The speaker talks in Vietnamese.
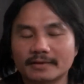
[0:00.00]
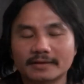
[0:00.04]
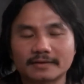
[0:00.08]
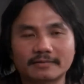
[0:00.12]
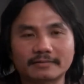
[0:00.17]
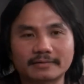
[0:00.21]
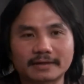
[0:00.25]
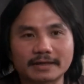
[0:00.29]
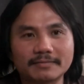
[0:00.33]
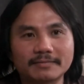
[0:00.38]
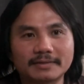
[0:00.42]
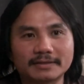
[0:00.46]

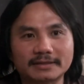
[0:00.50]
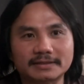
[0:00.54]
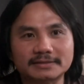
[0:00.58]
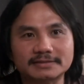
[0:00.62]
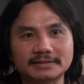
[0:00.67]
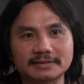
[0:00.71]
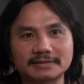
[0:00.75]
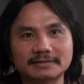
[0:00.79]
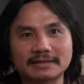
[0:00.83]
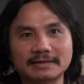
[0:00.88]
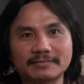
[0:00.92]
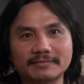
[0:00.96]
Còn nếu mà thật
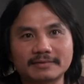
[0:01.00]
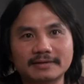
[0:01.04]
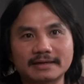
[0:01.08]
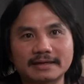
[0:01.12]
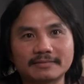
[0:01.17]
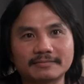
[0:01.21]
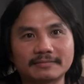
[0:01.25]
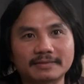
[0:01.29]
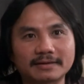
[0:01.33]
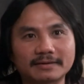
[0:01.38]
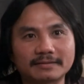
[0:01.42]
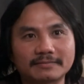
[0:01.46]
sự ra vấn đề
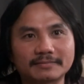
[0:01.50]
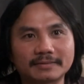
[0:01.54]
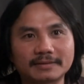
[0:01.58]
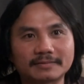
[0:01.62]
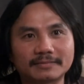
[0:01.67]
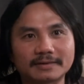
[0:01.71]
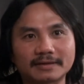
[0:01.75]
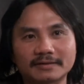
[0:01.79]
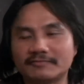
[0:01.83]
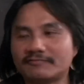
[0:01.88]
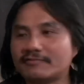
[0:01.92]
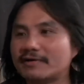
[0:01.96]
mà, mà,
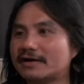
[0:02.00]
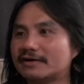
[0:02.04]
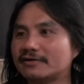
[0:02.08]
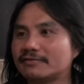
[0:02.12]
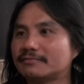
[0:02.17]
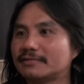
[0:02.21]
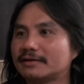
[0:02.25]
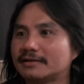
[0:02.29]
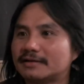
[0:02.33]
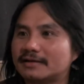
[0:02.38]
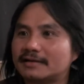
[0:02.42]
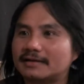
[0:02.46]
mà
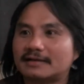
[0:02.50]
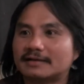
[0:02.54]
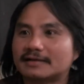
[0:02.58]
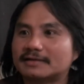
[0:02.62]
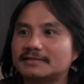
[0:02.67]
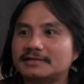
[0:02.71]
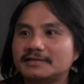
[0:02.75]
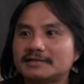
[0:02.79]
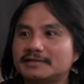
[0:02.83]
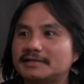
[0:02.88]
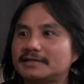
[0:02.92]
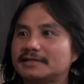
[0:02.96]
environment hay là cái
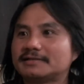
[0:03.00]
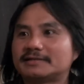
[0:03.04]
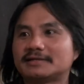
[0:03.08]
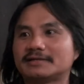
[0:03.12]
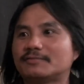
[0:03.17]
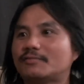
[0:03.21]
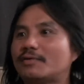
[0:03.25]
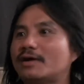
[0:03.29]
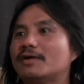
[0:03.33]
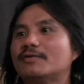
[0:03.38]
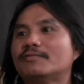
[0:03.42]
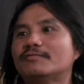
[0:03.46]
thiên nhiên thì
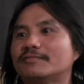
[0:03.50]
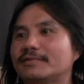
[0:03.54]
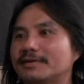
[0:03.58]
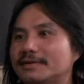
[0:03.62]
quá hùng